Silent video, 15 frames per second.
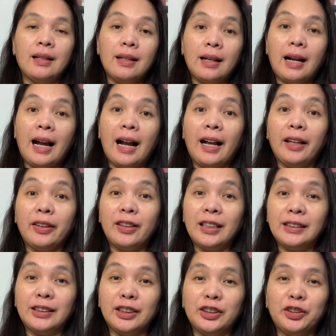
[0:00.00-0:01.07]
Hi,
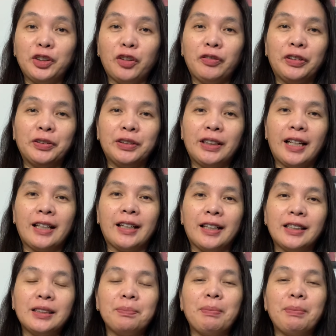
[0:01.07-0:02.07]
this is Jovi Gutierrez.